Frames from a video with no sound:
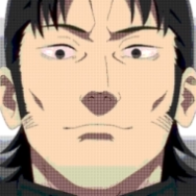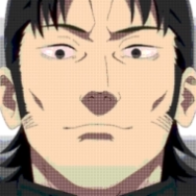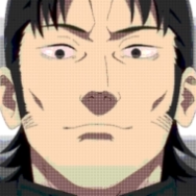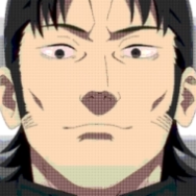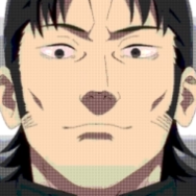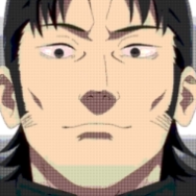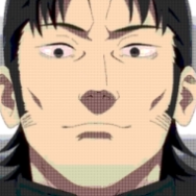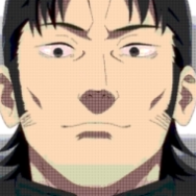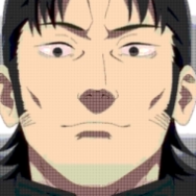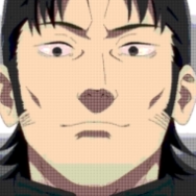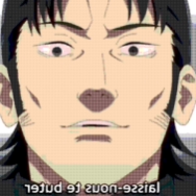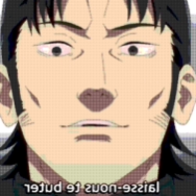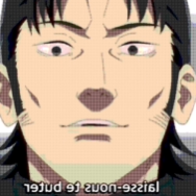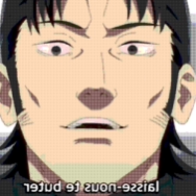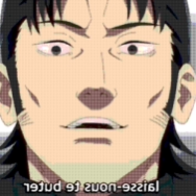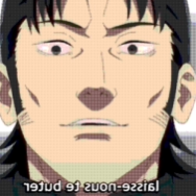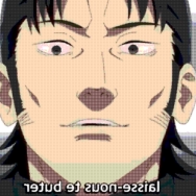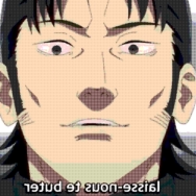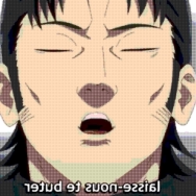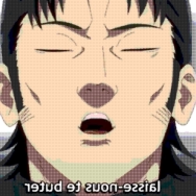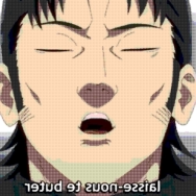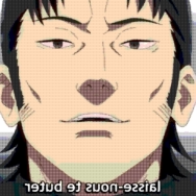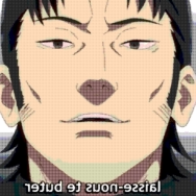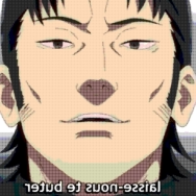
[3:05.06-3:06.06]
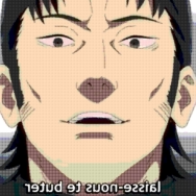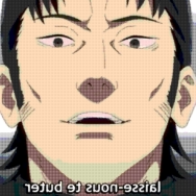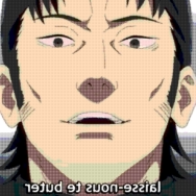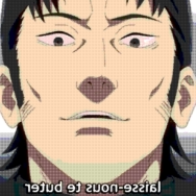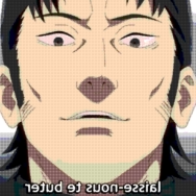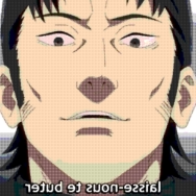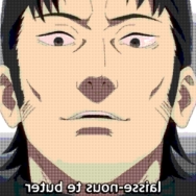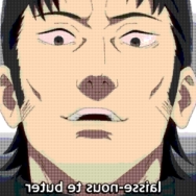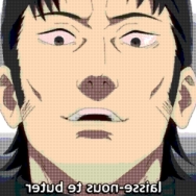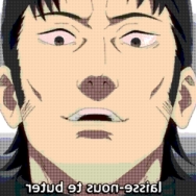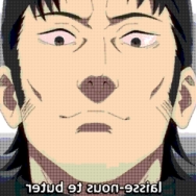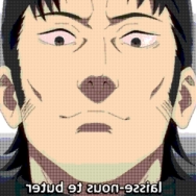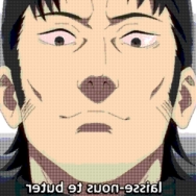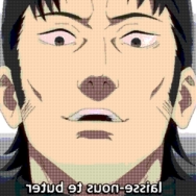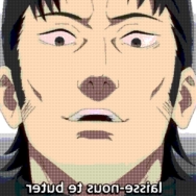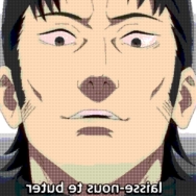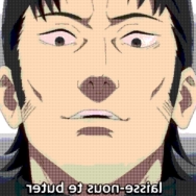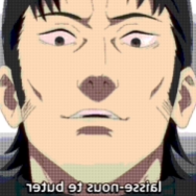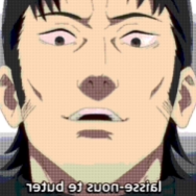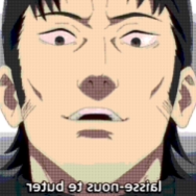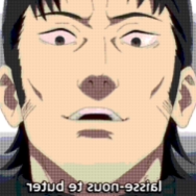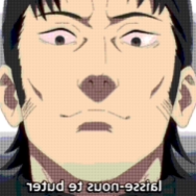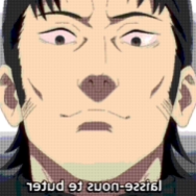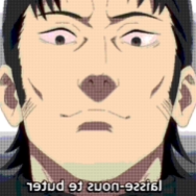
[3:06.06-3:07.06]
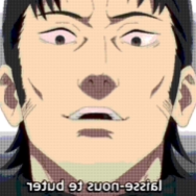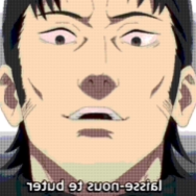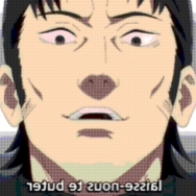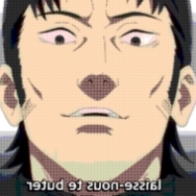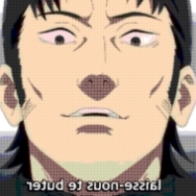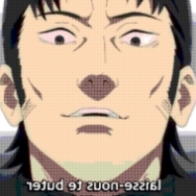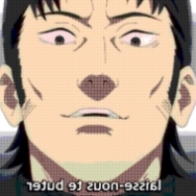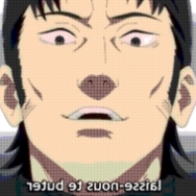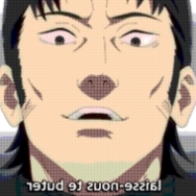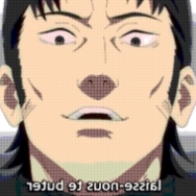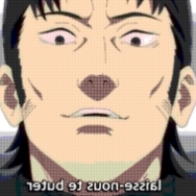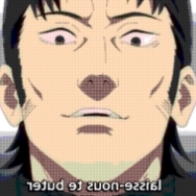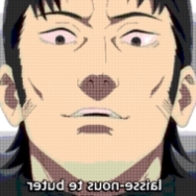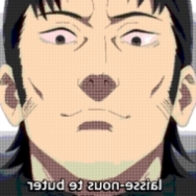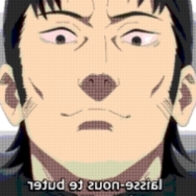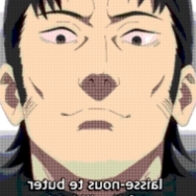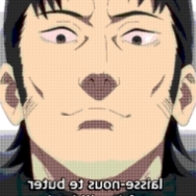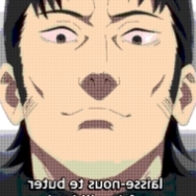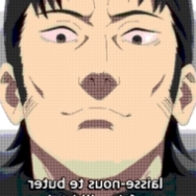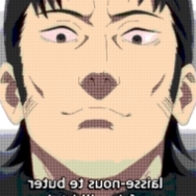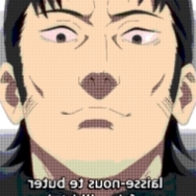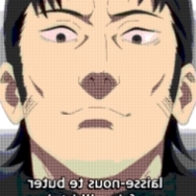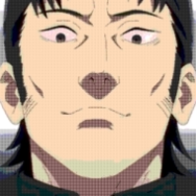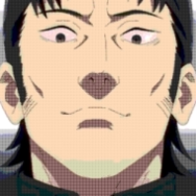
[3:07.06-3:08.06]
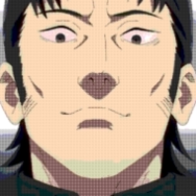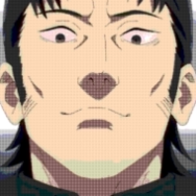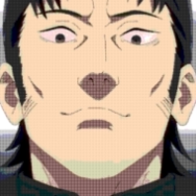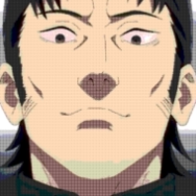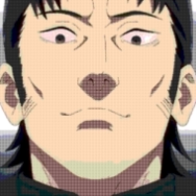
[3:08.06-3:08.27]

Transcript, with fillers: Komine'nin hani böyle şey gibi e,